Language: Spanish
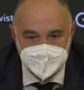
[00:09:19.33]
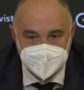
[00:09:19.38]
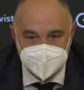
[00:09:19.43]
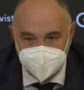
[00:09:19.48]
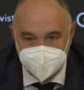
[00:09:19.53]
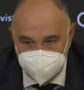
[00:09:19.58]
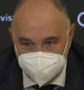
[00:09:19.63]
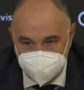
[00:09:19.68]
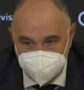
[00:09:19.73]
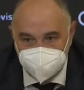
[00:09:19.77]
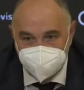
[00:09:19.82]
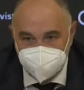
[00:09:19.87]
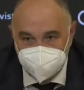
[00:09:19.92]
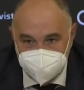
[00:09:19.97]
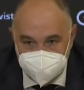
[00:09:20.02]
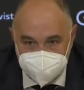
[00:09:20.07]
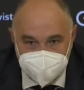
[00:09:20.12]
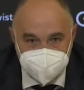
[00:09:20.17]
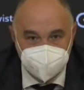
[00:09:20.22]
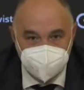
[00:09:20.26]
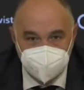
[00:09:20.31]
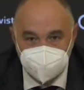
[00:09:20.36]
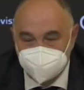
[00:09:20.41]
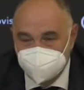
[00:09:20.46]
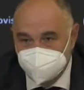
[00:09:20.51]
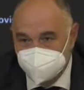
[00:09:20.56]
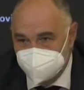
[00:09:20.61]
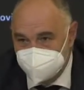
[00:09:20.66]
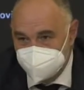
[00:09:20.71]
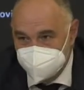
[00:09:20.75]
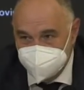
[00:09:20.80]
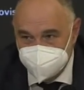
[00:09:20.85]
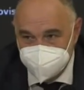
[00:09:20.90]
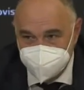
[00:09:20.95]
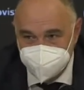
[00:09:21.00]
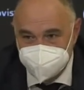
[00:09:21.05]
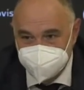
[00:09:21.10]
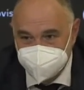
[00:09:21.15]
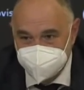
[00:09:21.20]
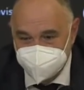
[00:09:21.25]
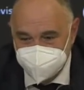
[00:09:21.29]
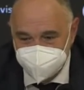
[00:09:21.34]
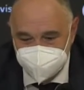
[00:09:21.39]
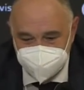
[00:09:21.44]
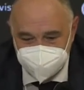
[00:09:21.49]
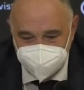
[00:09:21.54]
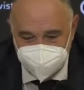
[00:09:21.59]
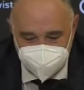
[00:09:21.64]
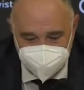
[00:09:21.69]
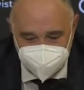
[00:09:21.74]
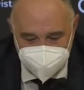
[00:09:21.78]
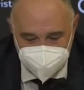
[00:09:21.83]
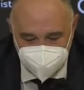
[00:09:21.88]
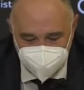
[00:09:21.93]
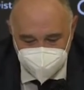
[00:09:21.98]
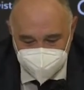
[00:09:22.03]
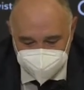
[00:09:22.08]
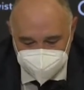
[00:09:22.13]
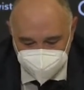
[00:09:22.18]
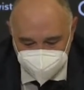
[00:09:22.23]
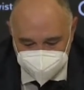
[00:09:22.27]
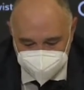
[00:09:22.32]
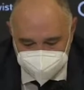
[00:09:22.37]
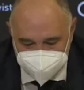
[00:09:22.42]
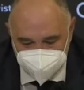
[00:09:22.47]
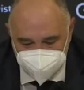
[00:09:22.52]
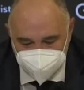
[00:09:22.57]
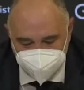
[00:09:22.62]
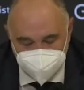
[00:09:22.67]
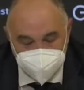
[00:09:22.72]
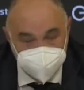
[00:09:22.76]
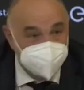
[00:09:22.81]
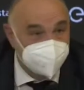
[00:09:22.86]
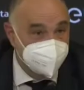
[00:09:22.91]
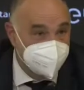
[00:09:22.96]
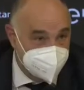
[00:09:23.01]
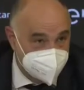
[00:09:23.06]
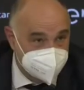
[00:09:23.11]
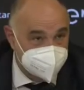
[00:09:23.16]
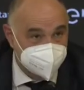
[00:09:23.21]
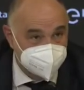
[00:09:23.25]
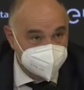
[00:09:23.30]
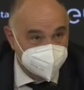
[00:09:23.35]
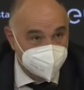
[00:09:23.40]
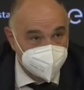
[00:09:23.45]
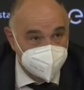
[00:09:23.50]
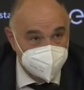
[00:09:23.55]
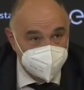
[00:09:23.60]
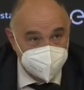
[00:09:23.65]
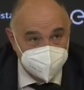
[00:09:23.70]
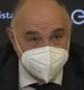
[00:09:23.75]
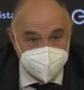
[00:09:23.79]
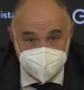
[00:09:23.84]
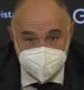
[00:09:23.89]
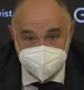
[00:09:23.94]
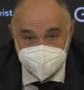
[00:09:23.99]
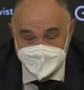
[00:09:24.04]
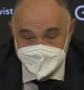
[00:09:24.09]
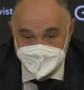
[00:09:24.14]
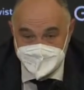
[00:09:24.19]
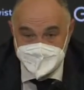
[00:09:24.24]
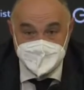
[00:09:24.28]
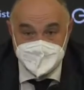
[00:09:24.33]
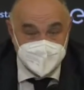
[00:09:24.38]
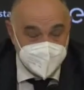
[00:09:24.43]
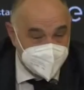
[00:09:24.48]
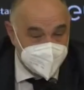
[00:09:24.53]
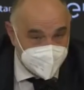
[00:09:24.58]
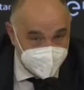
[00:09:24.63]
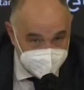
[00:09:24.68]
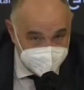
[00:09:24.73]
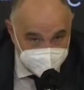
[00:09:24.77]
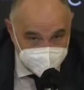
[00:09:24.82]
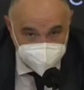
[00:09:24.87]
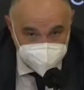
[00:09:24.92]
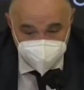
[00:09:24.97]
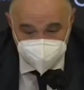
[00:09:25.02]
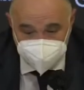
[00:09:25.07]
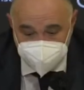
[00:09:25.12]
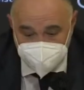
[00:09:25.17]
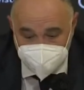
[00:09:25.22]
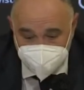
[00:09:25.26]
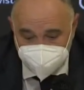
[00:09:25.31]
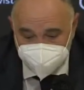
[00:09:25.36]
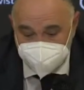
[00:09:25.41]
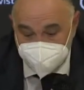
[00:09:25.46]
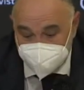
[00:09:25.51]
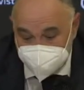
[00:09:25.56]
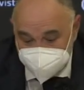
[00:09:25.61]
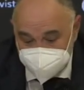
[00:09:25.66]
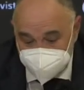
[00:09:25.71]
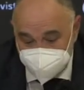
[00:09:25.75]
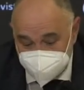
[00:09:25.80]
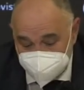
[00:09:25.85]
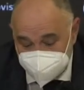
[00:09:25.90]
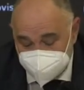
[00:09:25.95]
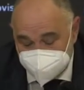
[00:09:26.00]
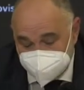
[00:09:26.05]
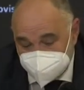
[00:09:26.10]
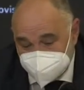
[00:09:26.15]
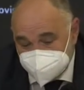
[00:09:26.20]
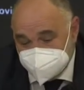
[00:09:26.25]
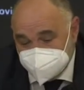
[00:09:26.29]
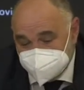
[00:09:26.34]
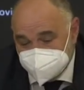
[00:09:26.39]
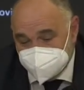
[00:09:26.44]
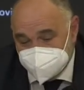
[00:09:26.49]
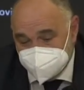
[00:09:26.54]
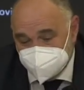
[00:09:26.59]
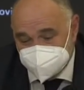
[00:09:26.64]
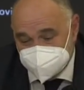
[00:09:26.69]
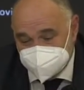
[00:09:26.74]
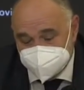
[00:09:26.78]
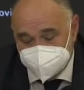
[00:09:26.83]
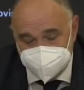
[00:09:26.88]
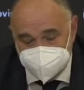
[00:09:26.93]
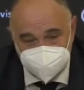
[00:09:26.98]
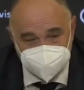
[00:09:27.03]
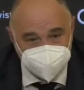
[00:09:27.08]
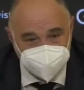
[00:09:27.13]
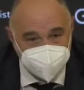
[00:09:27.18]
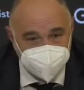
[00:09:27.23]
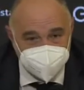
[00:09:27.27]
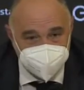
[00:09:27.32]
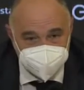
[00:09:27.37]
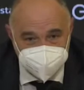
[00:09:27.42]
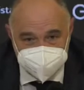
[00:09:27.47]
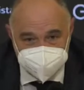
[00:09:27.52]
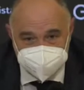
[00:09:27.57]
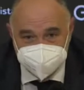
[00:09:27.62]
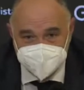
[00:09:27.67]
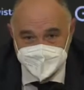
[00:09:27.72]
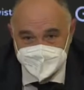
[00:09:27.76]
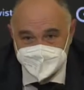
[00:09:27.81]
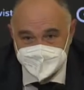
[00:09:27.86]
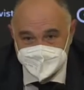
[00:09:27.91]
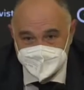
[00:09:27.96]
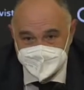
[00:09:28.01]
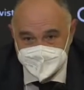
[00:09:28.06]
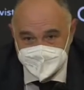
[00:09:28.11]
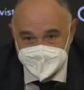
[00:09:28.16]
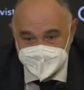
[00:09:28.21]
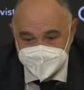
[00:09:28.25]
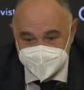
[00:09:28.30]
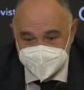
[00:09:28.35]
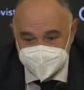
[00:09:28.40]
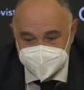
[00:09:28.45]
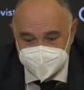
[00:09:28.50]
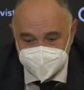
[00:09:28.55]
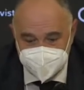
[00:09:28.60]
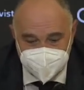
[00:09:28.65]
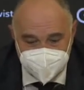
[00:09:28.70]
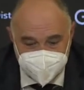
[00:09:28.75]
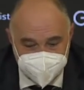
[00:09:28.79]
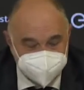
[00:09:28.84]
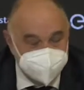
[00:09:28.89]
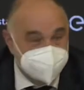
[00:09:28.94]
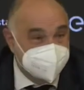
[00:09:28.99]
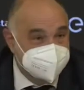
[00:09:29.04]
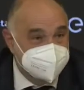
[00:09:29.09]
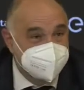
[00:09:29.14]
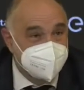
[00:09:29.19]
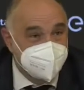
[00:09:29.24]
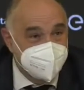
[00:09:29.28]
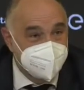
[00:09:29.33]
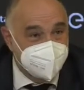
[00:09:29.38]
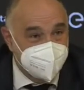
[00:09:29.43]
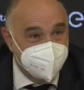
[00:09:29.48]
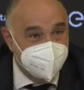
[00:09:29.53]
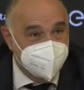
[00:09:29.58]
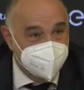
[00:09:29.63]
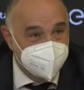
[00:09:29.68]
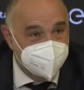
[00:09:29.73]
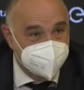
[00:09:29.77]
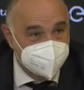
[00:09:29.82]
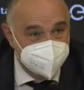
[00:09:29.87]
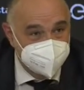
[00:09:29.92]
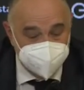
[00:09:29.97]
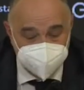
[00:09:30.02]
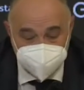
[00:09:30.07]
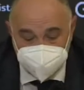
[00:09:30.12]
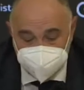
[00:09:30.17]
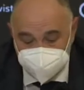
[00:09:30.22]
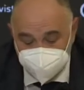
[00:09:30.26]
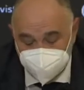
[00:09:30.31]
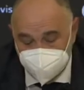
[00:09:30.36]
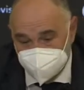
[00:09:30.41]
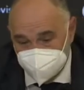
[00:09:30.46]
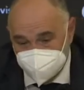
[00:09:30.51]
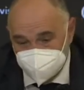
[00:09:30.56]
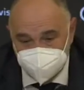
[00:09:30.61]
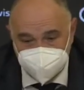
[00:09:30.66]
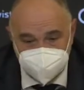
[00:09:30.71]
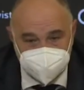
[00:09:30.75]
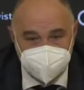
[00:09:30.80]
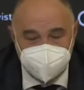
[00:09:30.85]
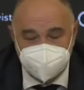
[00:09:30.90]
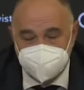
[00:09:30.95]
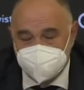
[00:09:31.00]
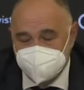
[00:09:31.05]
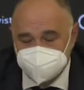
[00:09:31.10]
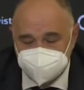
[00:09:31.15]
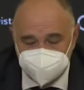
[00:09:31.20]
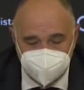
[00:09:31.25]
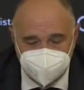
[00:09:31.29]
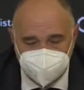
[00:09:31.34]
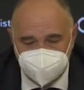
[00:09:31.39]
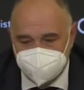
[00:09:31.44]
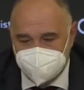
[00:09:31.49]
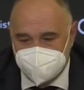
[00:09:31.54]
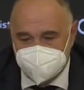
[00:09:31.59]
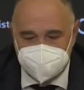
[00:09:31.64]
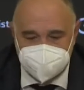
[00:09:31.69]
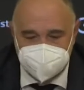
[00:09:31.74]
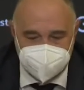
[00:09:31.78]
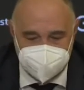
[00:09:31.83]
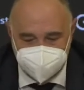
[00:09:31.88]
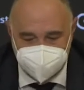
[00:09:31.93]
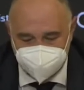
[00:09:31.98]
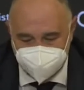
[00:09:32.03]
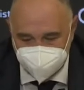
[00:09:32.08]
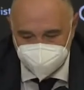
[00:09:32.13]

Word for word: Tendré que ir mirando y, viendo las cosas que nos pueden ir bien y que nos pueden ir mal, y también ellos adaptarse, muchas veces los jugadores eh, adaptarse al equipo, ¿no? Entonces, bueno, yo creo que al final es como una,